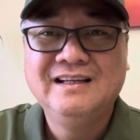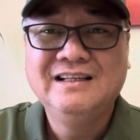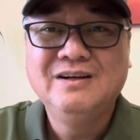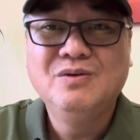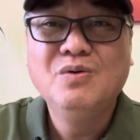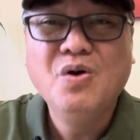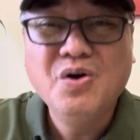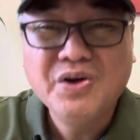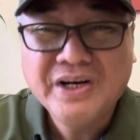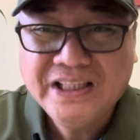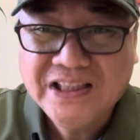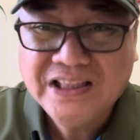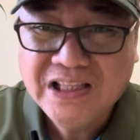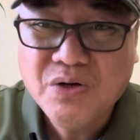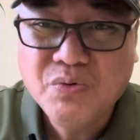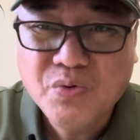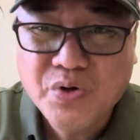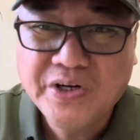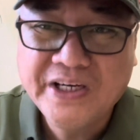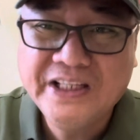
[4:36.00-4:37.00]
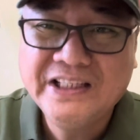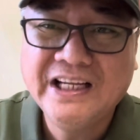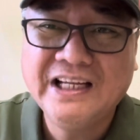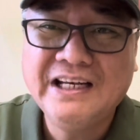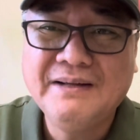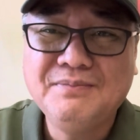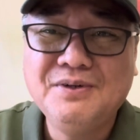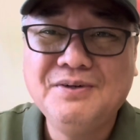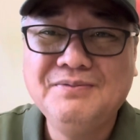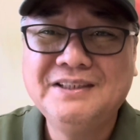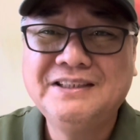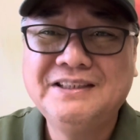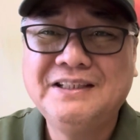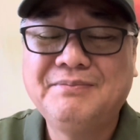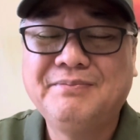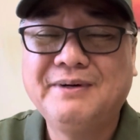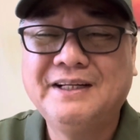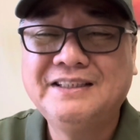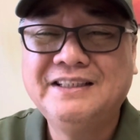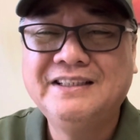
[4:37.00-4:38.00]
Worried na worried ka na po, Mr.
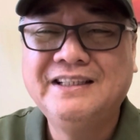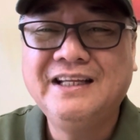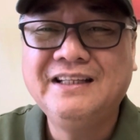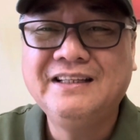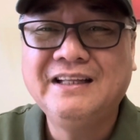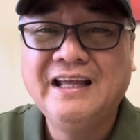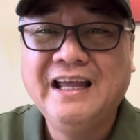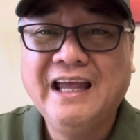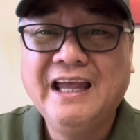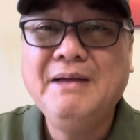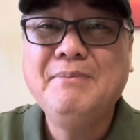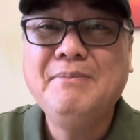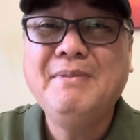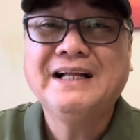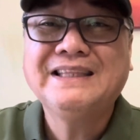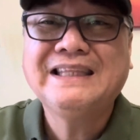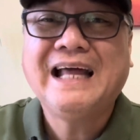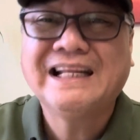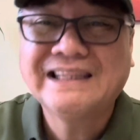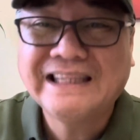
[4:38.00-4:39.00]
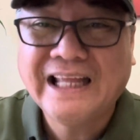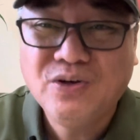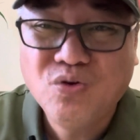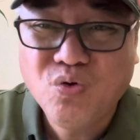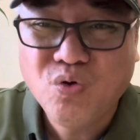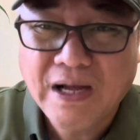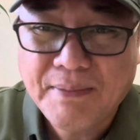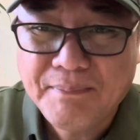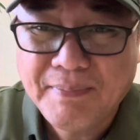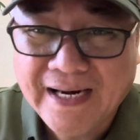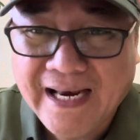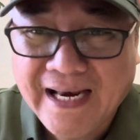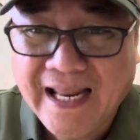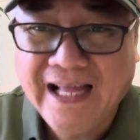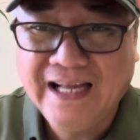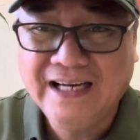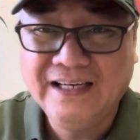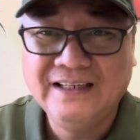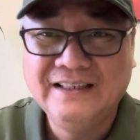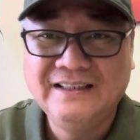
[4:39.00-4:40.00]
President. Eh, magtatanong ka pa
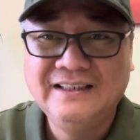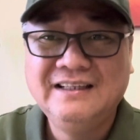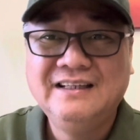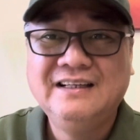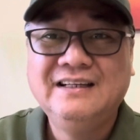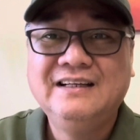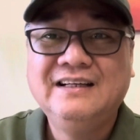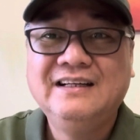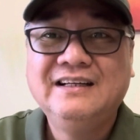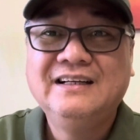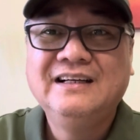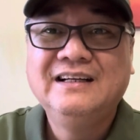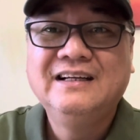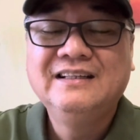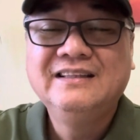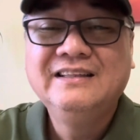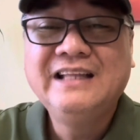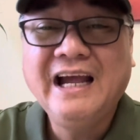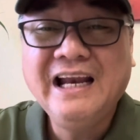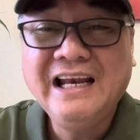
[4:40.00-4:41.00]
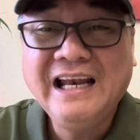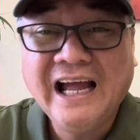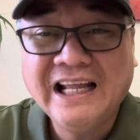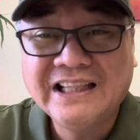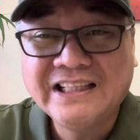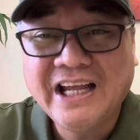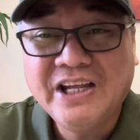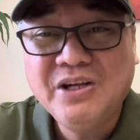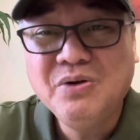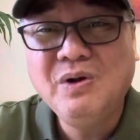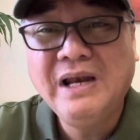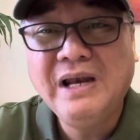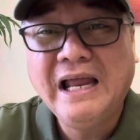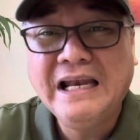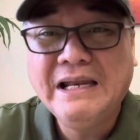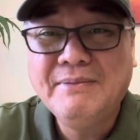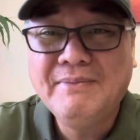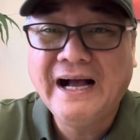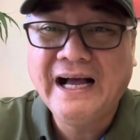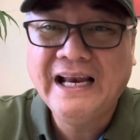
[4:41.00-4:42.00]
lang. Dahil lahat kayo wala
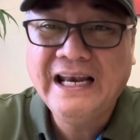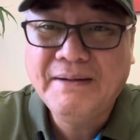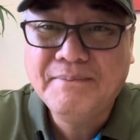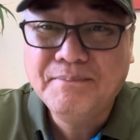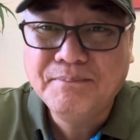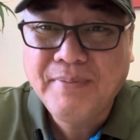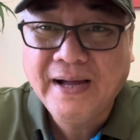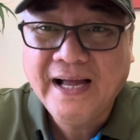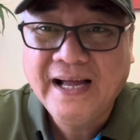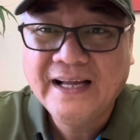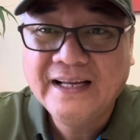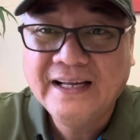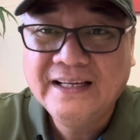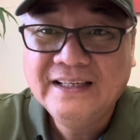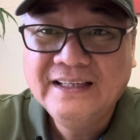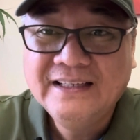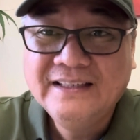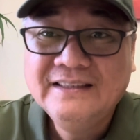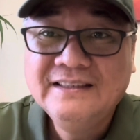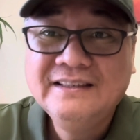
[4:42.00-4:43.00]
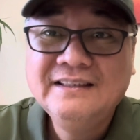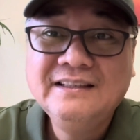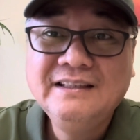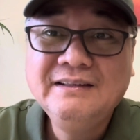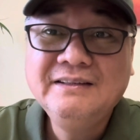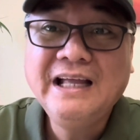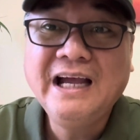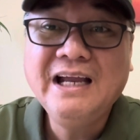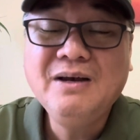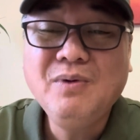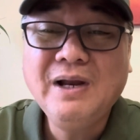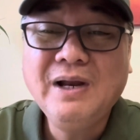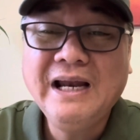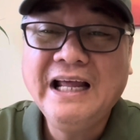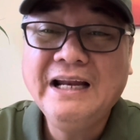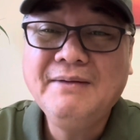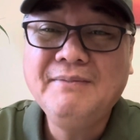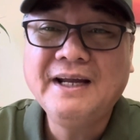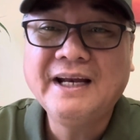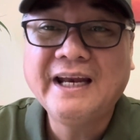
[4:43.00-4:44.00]
namang alam pa. Dahil
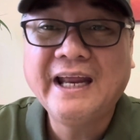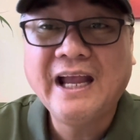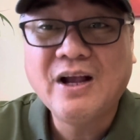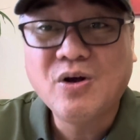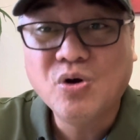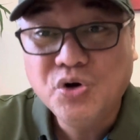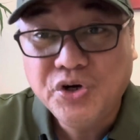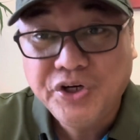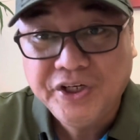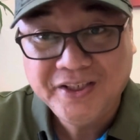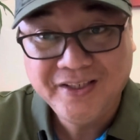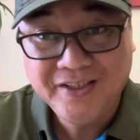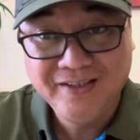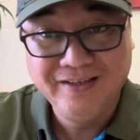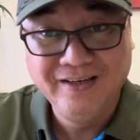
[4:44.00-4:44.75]
wala namang record.